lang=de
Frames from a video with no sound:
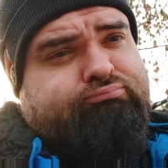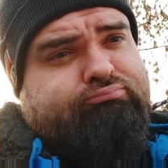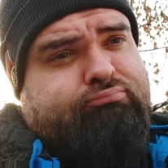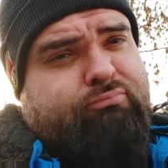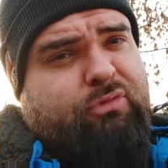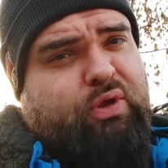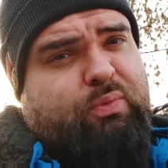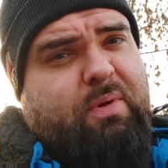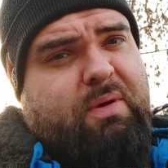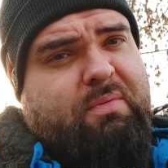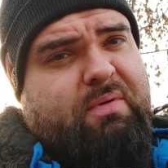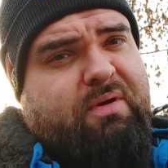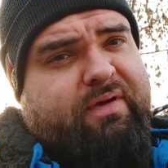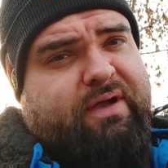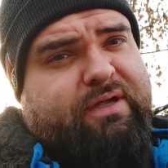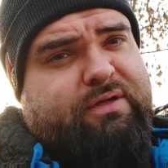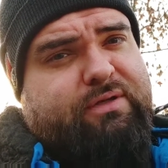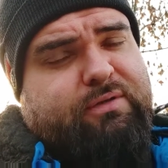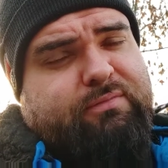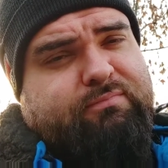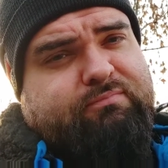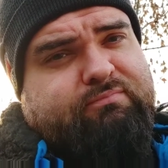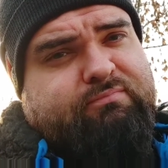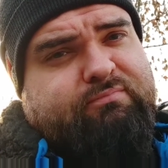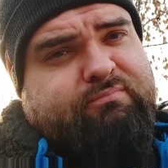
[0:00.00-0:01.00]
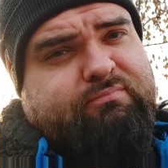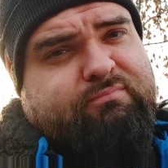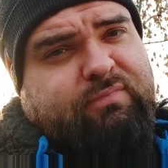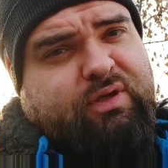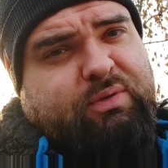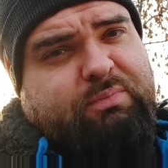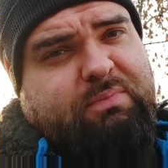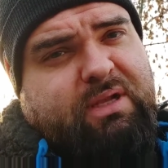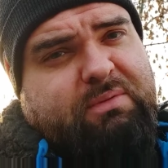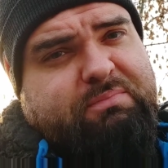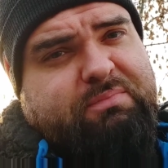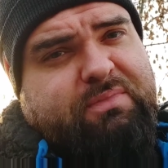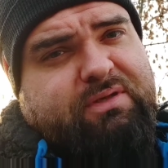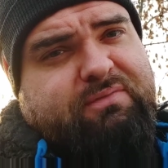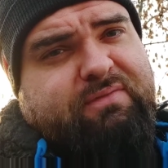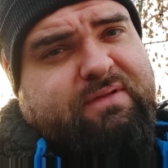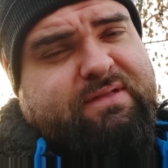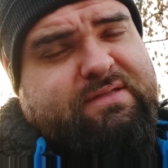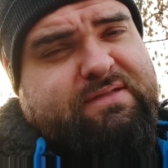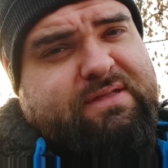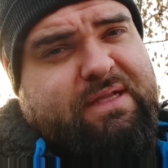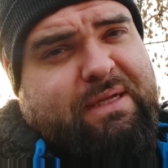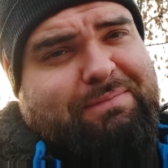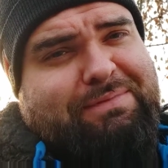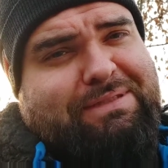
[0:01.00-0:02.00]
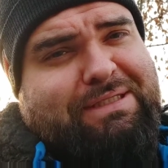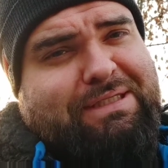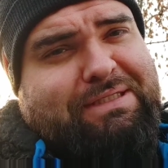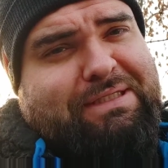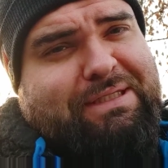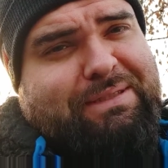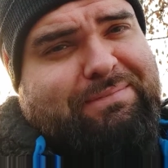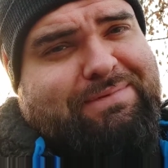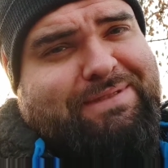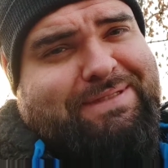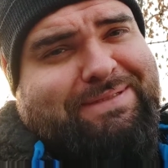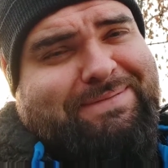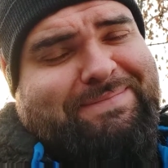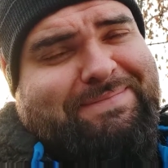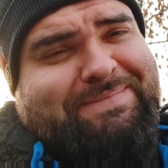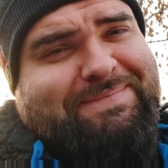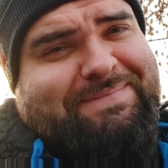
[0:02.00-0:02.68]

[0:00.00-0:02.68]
Ich mach mal weiter ich melde mich, wenn es ein Update gibt.